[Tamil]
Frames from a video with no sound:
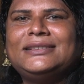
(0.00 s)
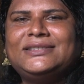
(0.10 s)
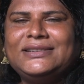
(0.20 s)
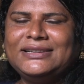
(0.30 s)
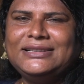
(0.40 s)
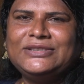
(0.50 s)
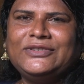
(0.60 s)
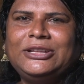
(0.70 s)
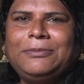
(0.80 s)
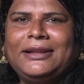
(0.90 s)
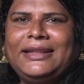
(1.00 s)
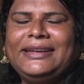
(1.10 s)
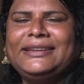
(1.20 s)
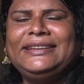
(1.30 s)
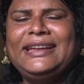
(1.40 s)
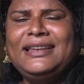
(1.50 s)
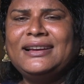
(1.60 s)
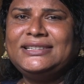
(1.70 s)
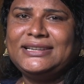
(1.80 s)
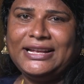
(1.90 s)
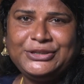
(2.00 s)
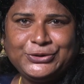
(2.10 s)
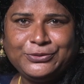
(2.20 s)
ஸ்ட்ரகிள்ஸ் வந்து பார்த்தீங்கன்னா எல்லா டிரான்ஸ்